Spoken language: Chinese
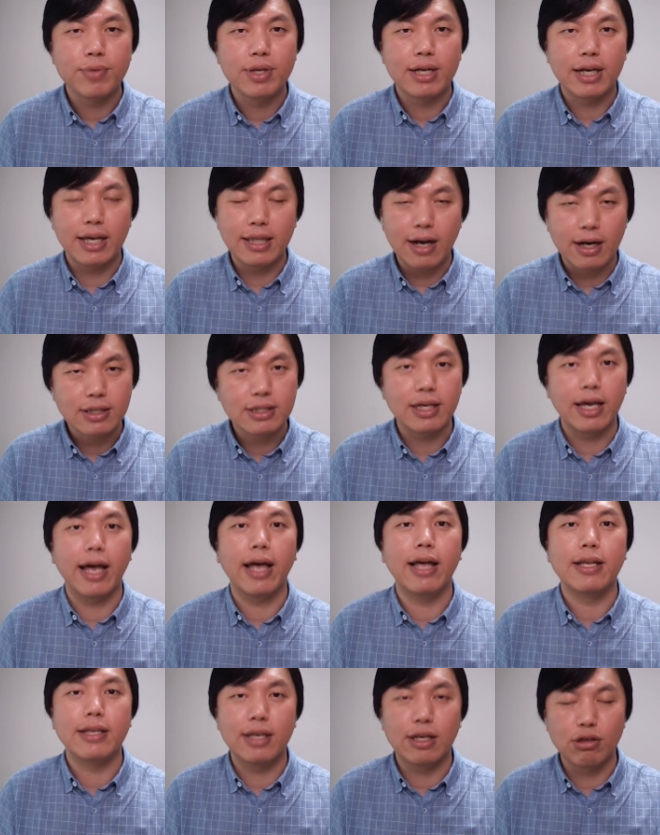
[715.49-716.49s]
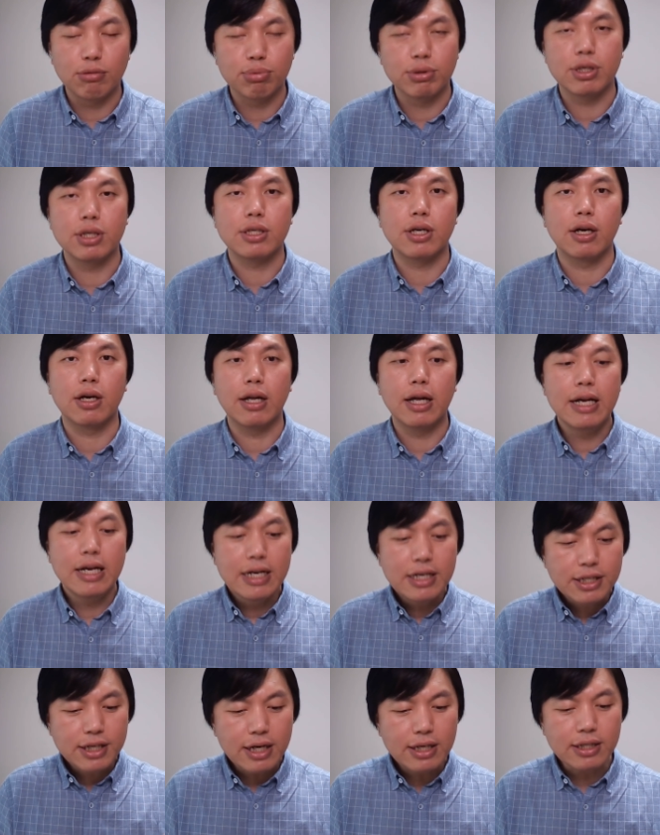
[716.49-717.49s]
给点钱也就不吱声了，
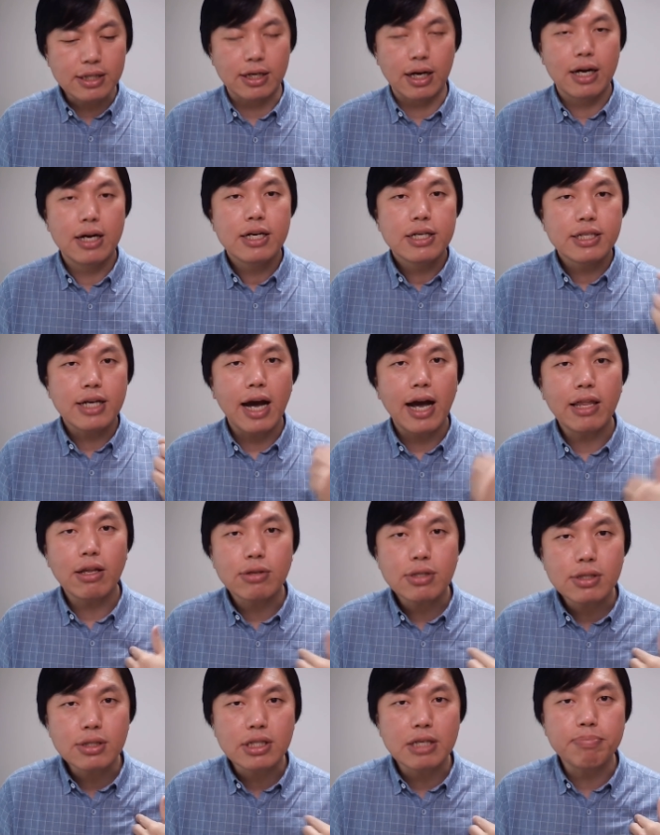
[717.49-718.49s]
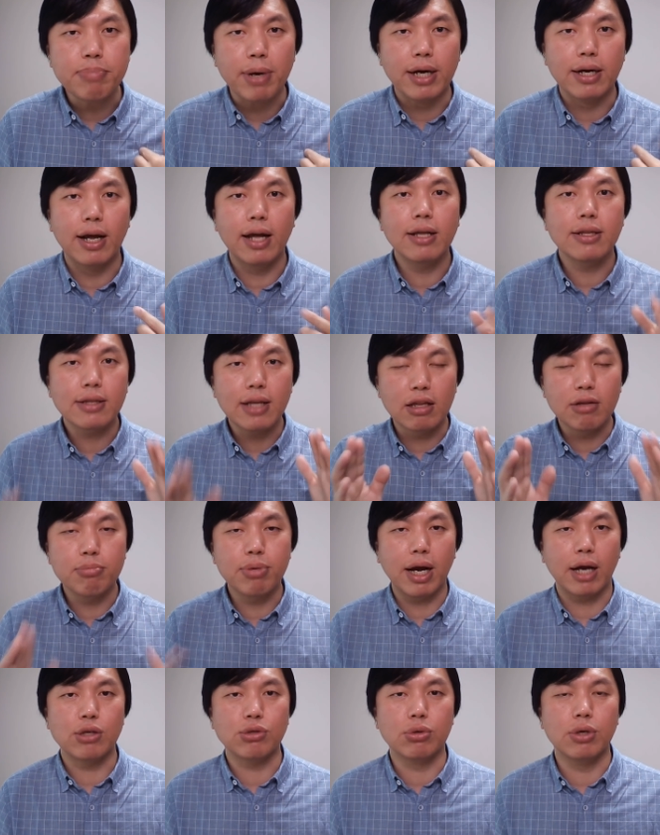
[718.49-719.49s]
甚至伤害到自己本人，他都
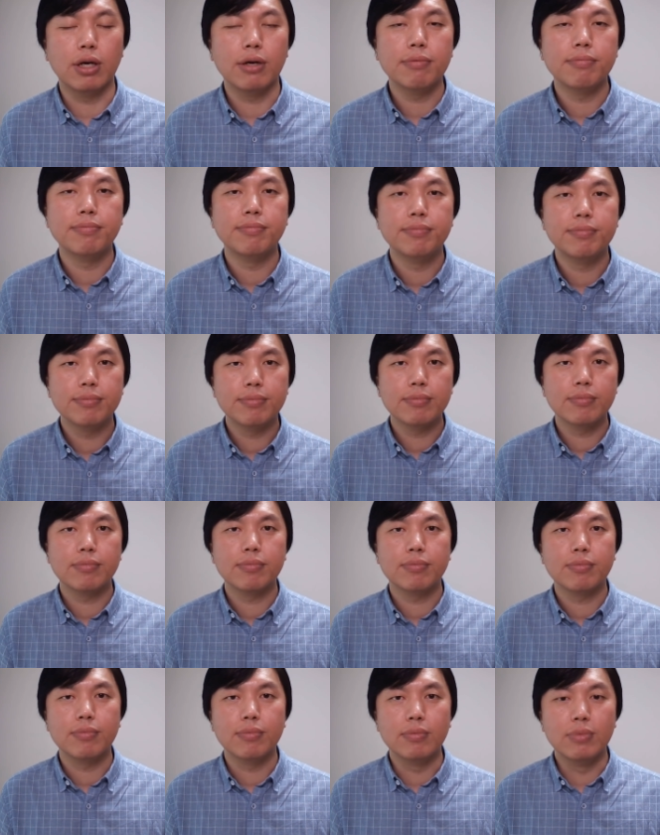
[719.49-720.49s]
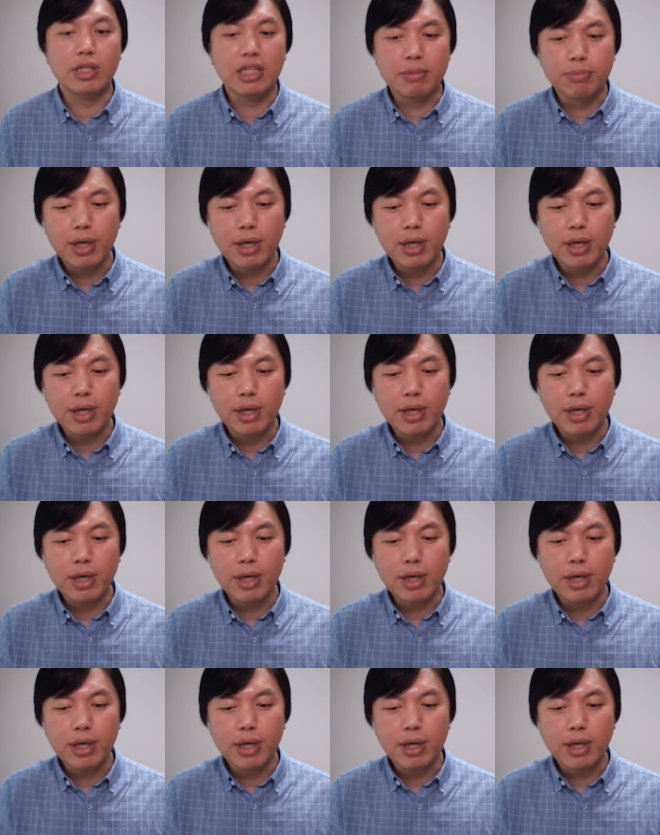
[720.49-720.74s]
不敢说。你